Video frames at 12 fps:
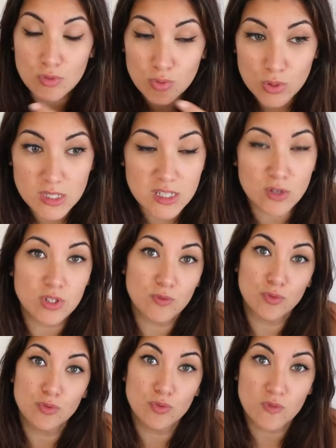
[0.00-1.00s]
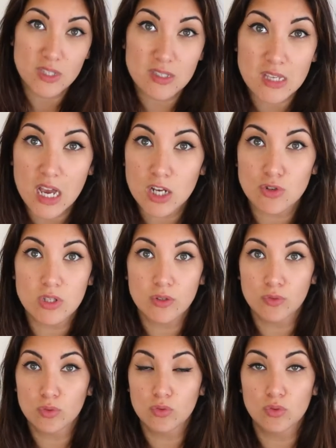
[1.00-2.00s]
sourcil au niveau du visage au
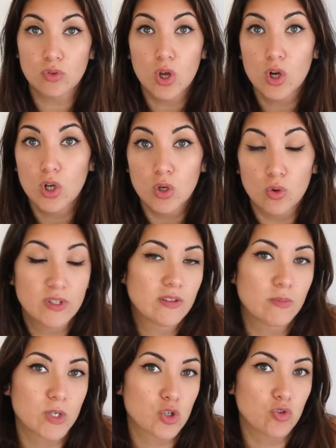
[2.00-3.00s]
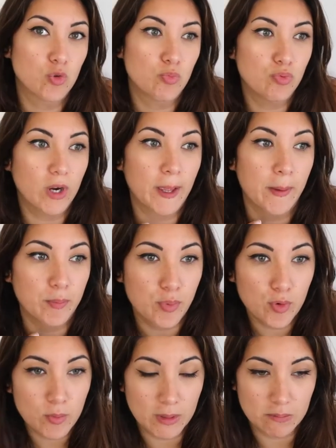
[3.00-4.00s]
niveau de honnêtement je ne pourrais
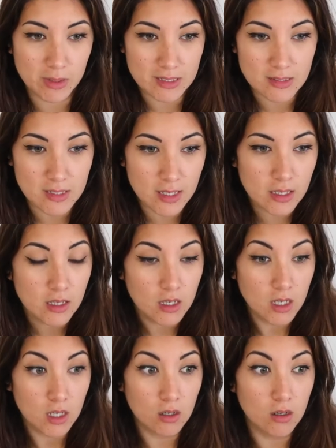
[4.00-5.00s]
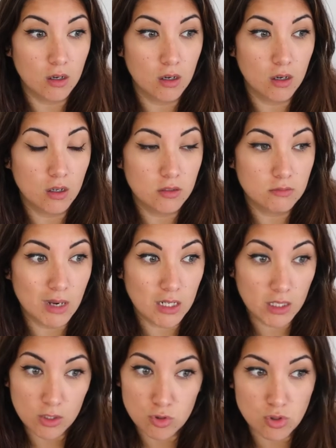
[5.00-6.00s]
plus m'en passer euh,
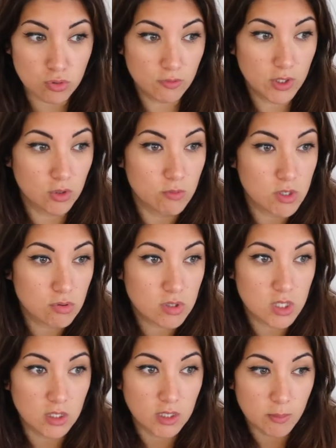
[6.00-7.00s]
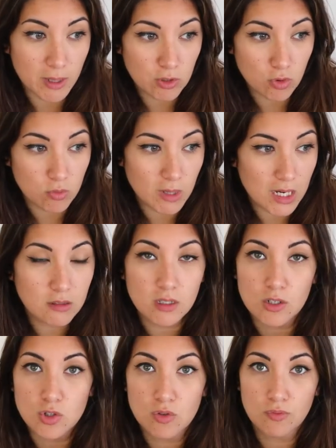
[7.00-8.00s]
malgré que je trouvais que mes sourcils n'étaient pas trop mal,
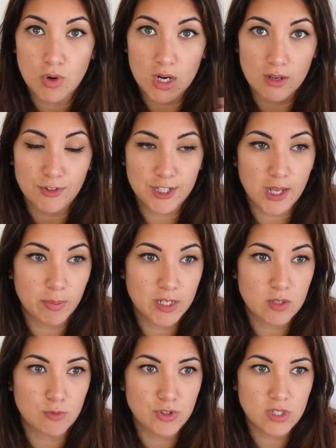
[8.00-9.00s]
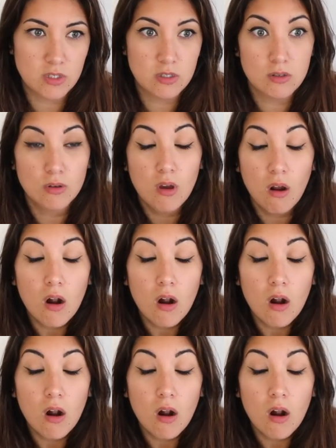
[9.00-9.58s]
quand je vois l'avant et l'après, je me dis